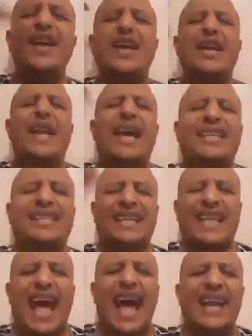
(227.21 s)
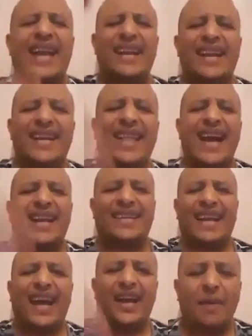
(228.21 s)
ليست أهلا لإدارة
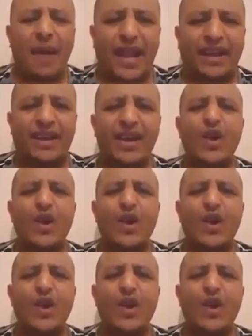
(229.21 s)
الحرمين